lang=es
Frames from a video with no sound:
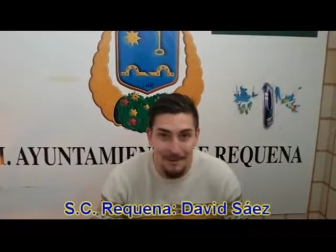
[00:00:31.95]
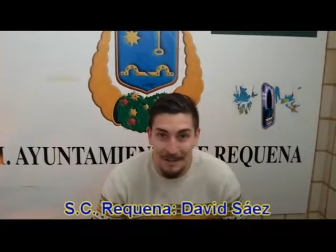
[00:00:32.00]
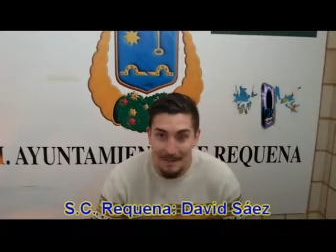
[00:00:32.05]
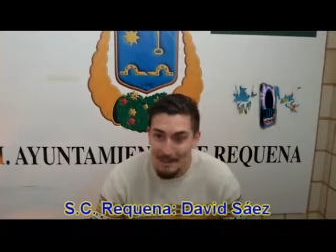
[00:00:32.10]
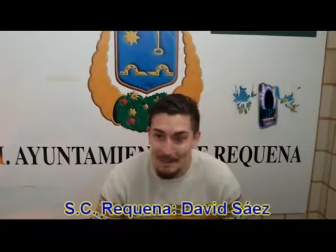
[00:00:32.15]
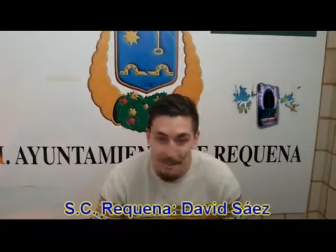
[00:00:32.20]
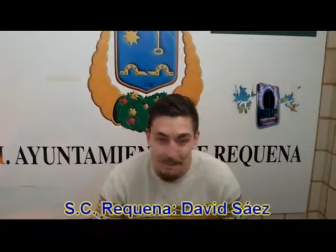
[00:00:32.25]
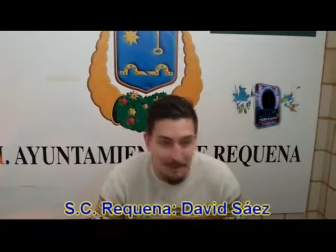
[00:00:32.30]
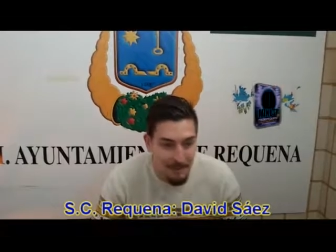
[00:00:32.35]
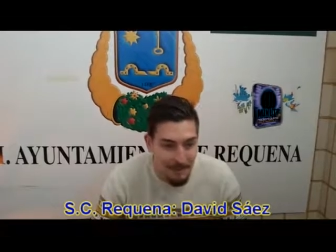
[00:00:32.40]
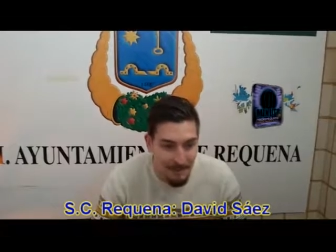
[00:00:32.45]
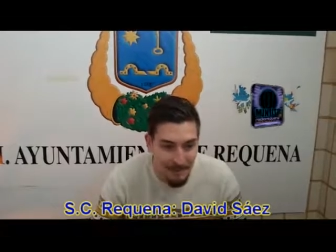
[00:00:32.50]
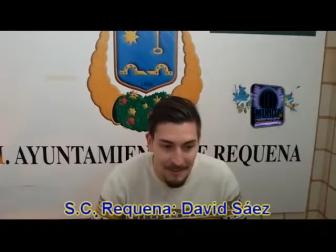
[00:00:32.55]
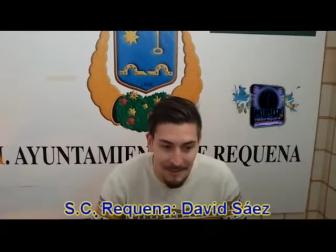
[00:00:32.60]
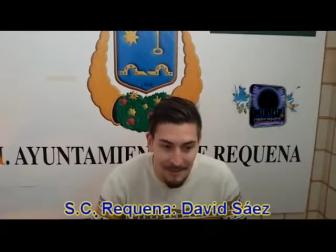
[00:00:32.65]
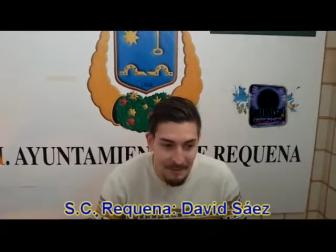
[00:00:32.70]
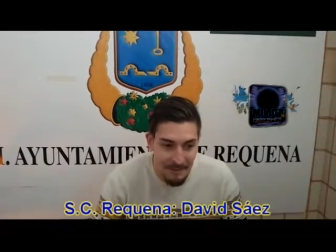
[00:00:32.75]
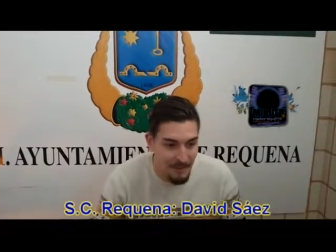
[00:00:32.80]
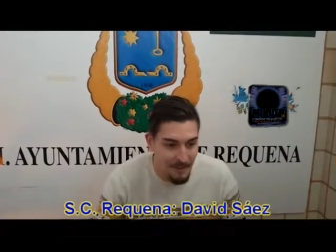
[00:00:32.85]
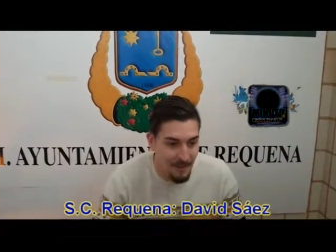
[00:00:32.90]
El equipo ha
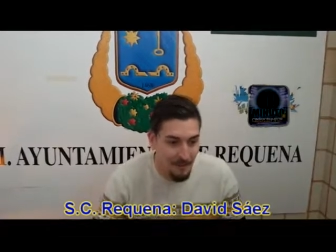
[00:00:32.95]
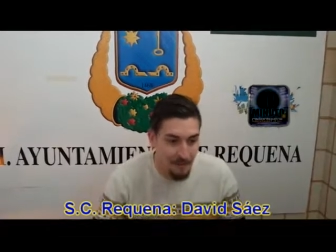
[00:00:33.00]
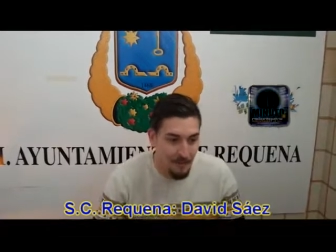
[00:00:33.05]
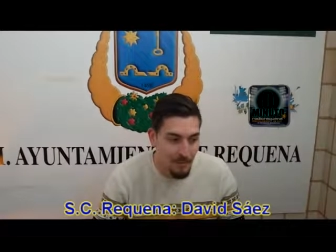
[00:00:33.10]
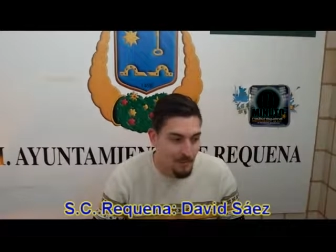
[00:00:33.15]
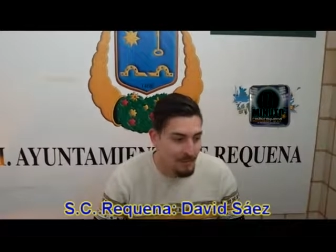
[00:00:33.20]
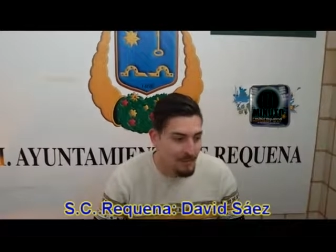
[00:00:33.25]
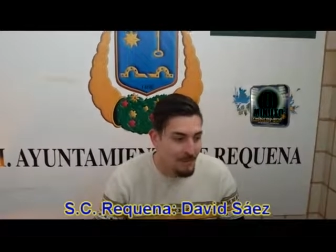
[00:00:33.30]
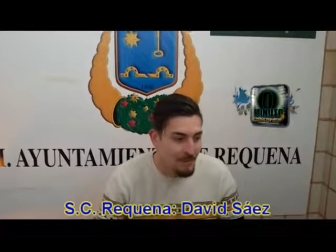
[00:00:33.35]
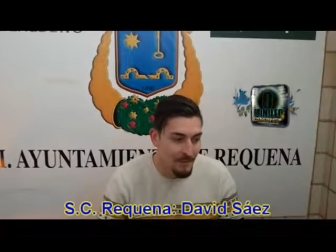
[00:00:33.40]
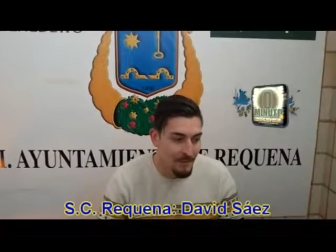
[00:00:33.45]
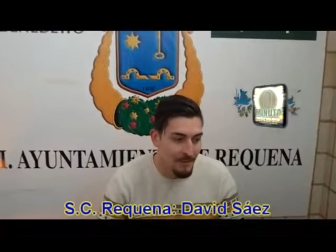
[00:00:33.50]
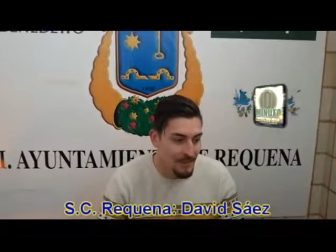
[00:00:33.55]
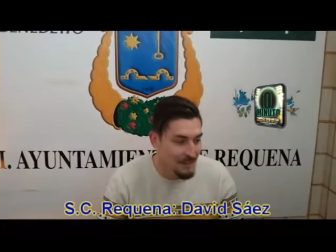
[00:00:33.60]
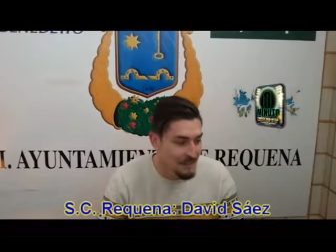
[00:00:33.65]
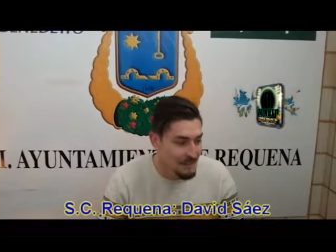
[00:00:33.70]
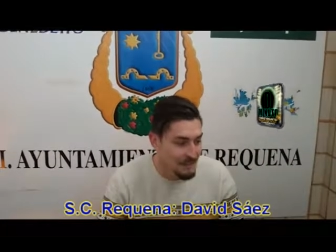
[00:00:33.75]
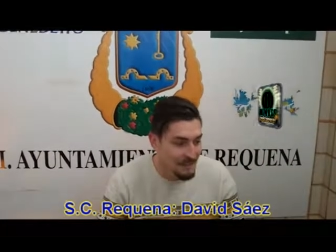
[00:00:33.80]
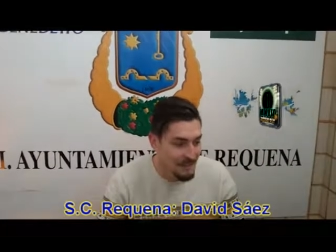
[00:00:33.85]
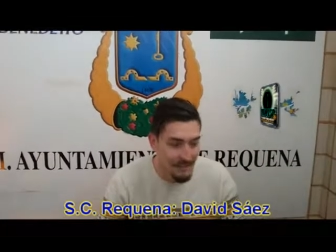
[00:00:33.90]
conseguido los tres puntos
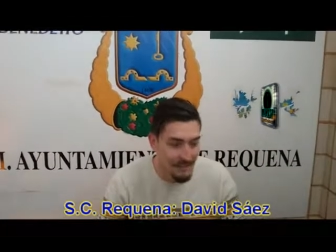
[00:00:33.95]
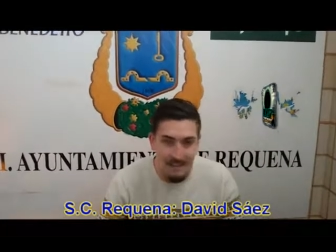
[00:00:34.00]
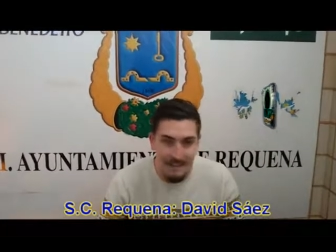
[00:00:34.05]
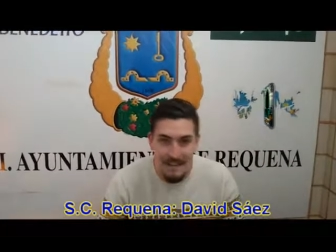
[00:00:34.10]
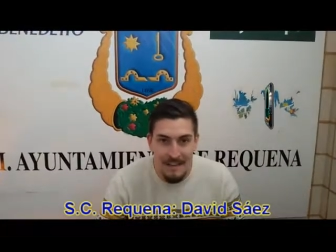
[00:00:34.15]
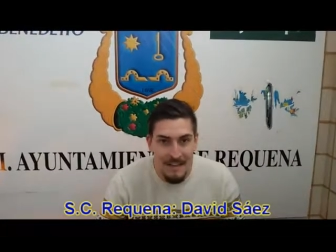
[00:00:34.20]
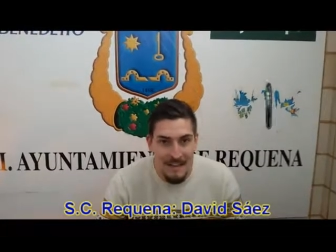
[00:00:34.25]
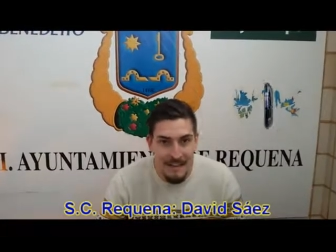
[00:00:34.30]
y,